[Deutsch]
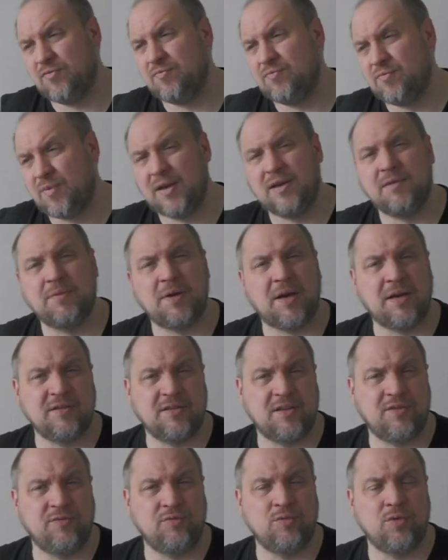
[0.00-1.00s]
mein
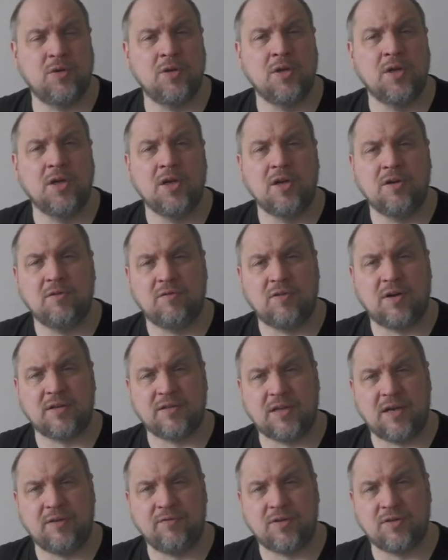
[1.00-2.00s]
Preisgefühl war
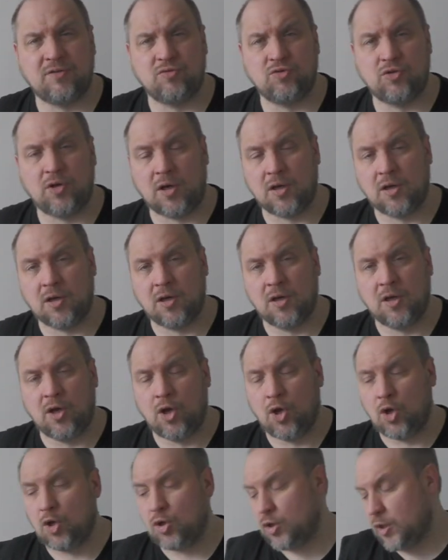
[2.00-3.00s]
es einfach zu stark.
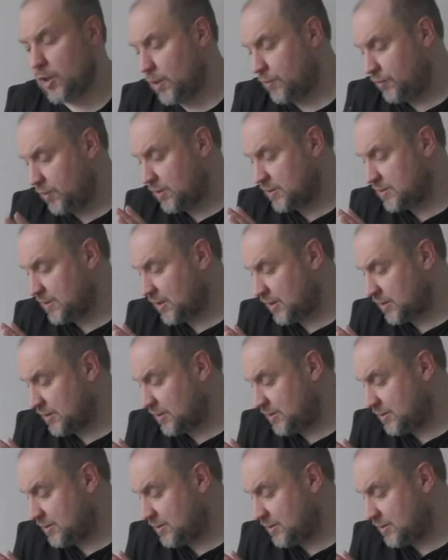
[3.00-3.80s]
Naja, wie gesagt,